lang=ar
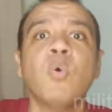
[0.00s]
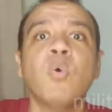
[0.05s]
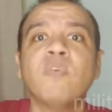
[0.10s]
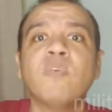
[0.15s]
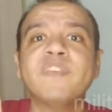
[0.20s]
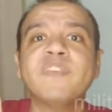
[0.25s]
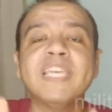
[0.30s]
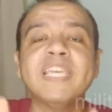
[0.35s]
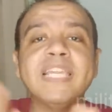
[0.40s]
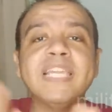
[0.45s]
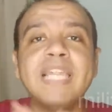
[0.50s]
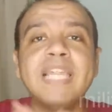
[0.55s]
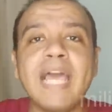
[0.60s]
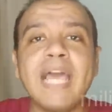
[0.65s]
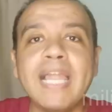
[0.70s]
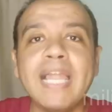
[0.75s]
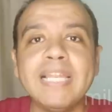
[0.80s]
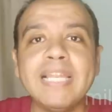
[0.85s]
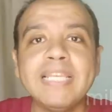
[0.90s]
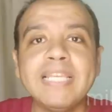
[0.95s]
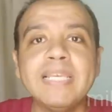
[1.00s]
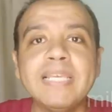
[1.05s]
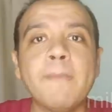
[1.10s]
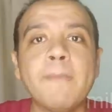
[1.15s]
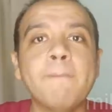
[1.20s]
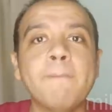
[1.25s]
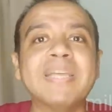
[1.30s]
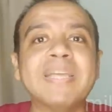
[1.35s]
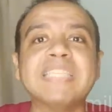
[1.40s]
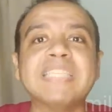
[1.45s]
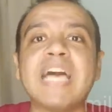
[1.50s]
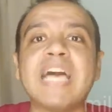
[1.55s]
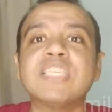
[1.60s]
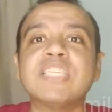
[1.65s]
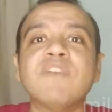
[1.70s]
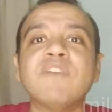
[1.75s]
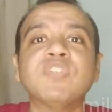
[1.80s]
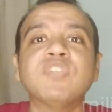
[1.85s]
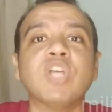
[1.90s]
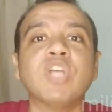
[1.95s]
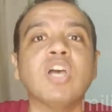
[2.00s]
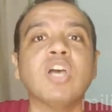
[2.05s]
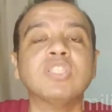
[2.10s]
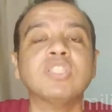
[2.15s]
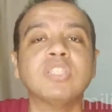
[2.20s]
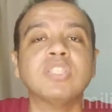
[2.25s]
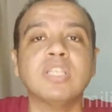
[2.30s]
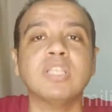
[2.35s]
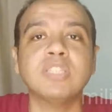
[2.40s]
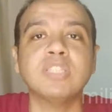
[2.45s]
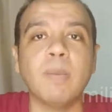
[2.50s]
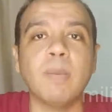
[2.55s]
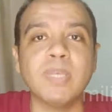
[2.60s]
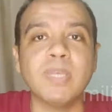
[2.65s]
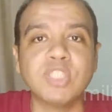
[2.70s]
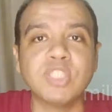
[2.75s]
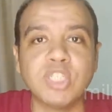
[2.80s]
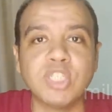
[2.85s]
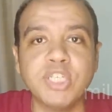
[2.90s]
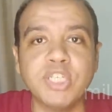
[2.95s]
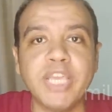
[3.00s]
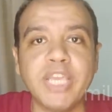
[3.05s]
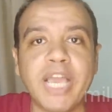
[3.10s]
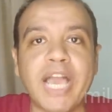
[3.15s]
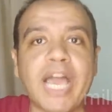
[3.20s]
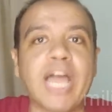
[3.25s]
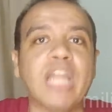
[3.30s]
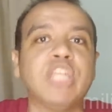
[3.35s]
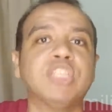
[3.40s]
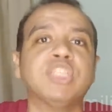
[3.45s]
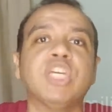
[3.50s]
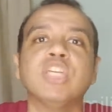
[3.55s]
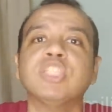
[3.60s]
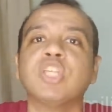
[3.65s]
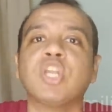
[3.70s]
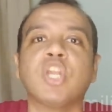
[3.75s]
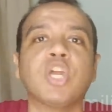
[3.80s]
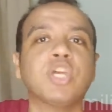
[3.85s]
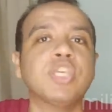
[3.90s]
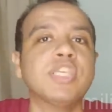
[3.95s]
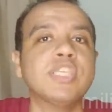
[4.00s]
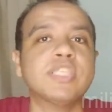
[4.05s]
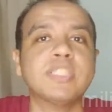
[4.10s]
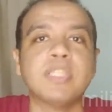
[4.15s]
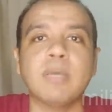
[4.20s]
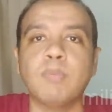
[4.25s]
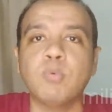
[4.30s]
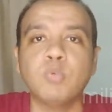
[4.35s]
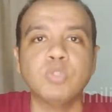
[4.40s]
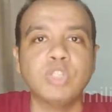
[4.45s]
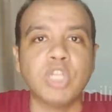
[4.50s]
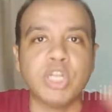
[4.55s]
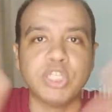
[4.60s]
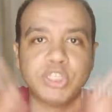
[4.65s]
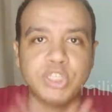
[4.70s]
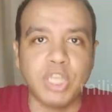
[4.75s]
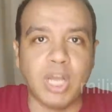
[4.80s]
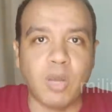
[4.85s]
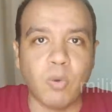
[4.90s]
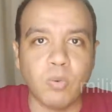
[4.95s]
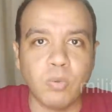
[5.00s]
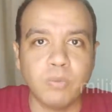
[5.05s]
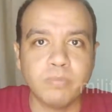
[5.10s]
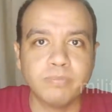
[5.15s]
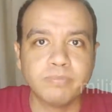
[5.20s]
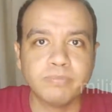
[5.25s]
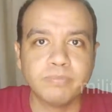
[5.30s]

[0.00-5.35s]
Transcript: وفيه اللي قال لي ما اتحذفش اصلا يا مصري علشان الرئيس تابون يرجعه